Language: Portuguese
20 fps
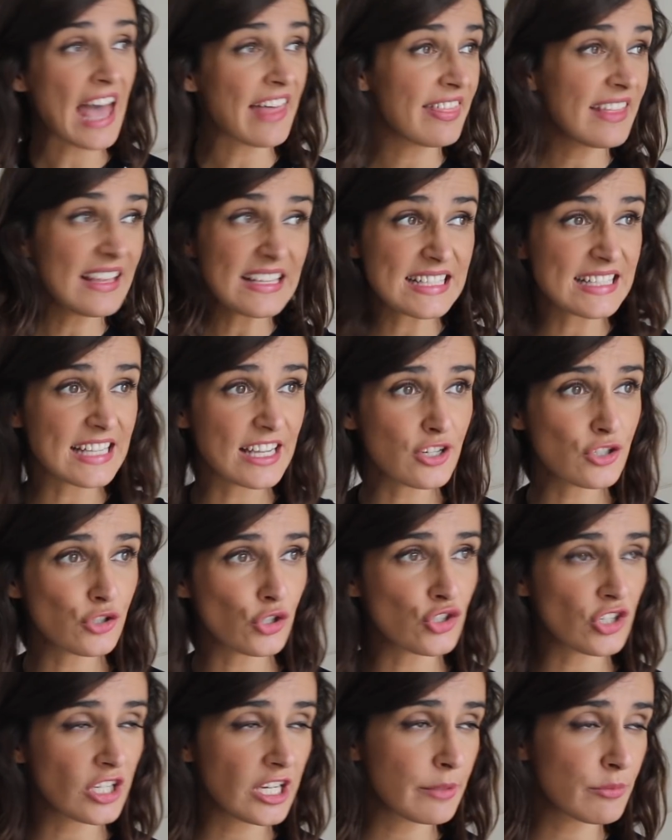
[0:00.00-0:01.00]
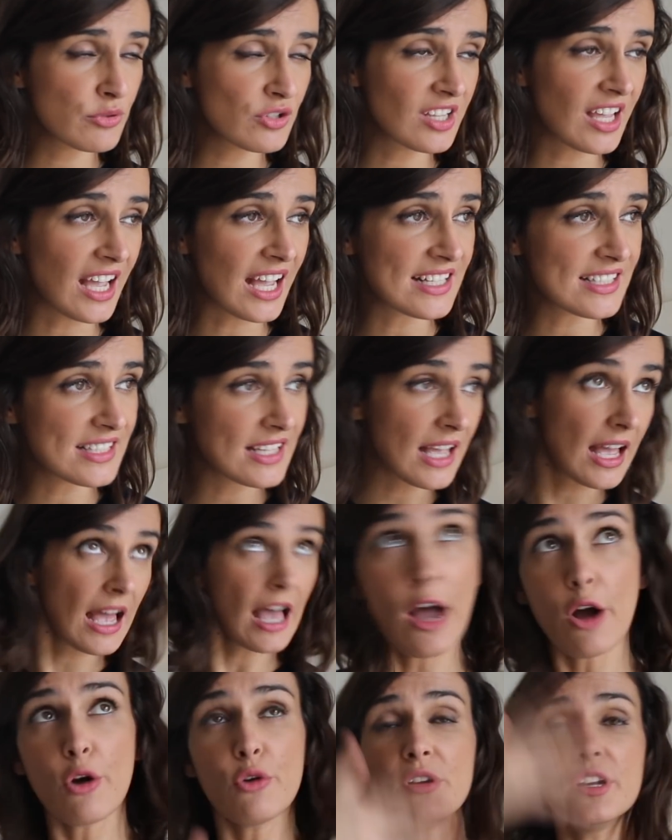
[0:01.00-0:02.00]
há 10 anos nós saíamos de casa
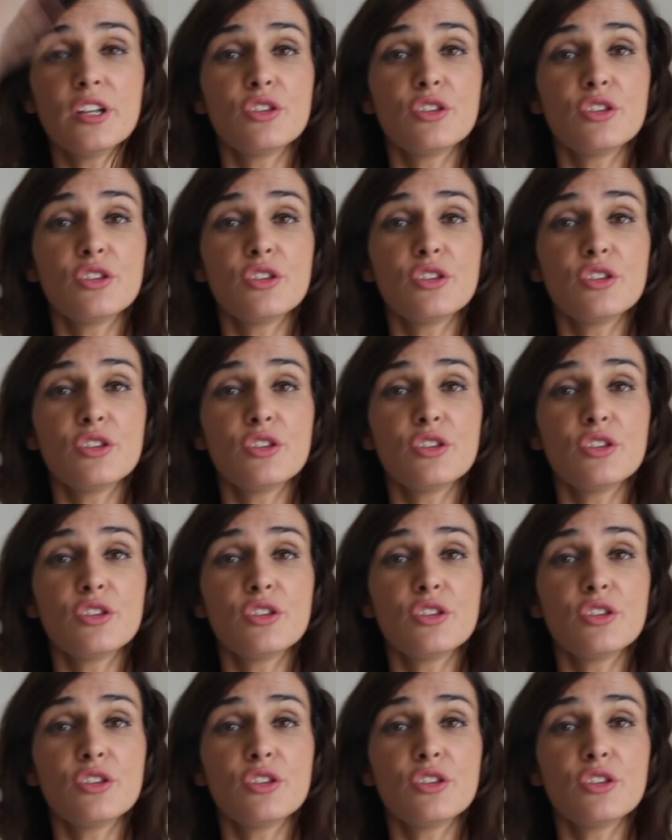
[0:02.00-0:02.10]
ao